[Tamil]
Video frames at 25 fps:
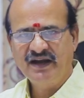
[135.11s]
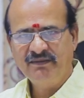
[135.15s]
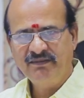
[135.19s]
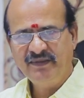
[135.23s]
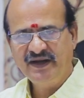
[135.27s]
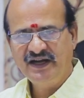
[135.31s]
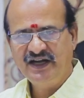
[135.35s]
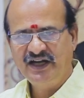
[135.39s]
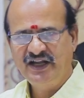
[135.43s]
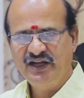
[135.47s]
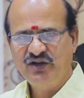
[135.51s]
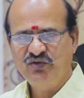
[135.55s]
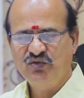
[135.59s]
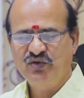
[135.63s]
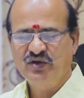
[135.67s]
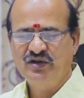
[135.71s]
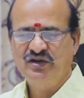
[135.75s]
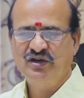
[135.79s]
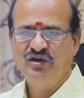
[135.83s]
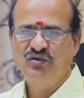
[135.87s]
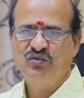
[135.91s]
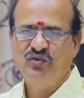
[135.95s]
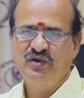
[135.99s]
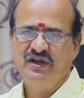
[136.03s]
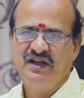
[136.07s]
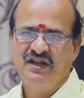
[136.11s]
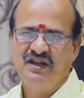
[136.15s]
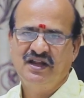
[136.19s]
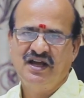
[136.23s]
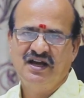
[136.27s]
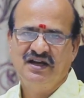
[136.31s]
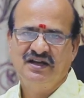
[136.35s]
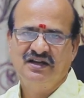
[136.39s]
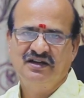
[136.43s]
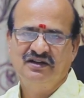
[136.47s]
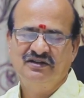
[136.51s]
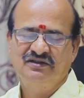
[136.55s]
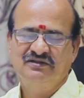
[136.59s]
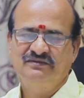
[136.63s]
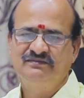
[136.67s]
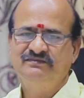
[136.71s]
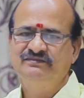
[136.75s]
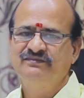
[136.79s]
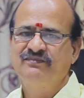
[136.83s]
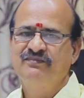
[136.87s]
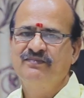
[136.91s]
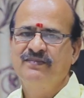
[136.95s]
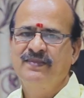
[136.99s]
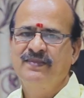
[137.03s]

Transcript: நன்மைகளை கொடுக்கக்கூடியதாக இருக்கும்